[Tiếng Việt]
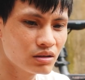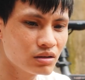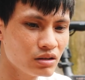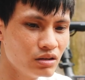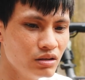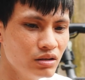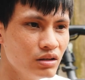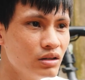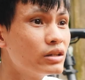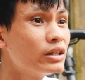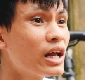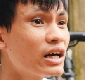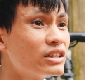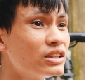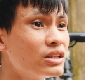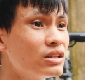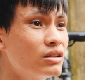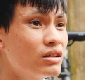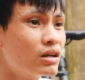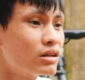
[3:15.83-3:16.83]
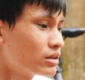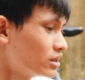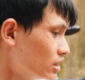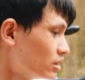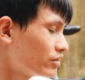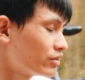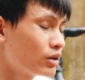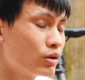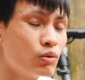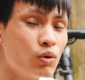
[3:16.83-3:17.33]
đi đi đang nhìn đường
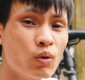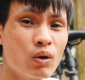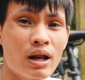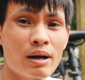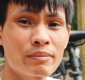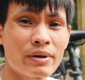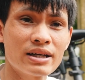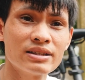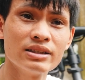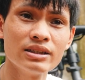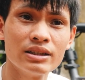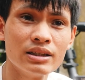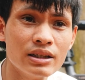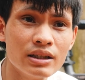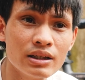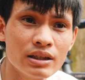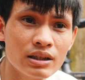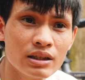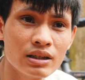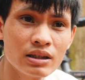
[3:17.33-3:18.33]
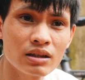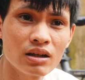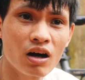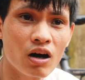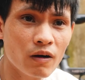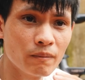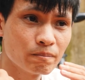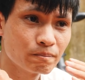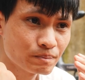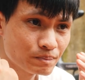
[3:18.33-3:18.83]
nhìn cái đồng hồ làm cái gì
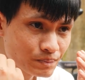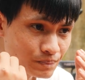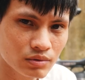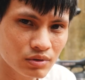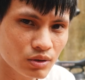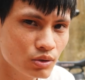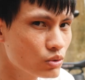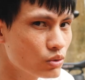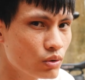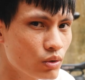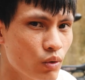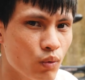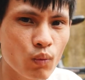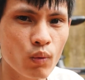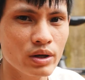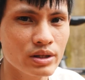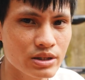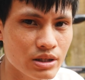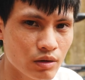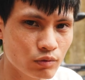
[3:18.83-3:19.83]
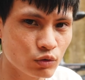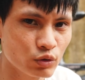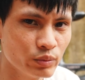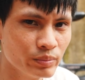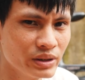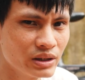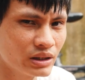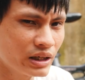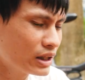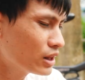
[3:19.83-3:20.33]
đó tốc độ nó không quan trọng đối với
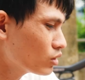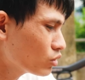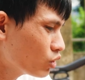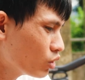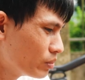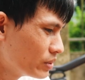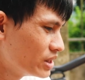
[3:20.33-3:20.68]
mình cái tốc độ